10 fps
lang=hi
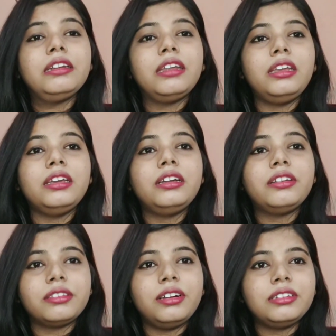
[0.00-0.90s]
रियल
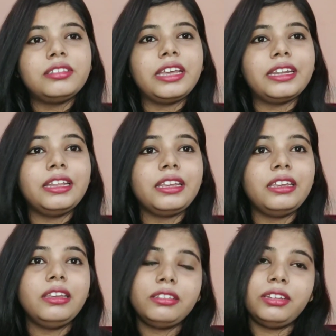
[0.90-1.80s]
रिजल्ट्स देखने थे
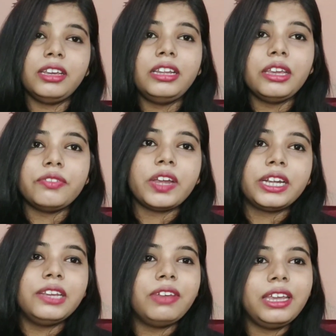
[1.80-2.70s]
कि ये रियली
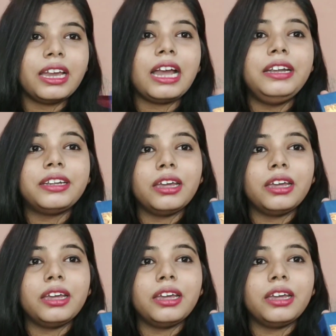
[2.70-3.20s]
इफ़ेक्टिव है या खाली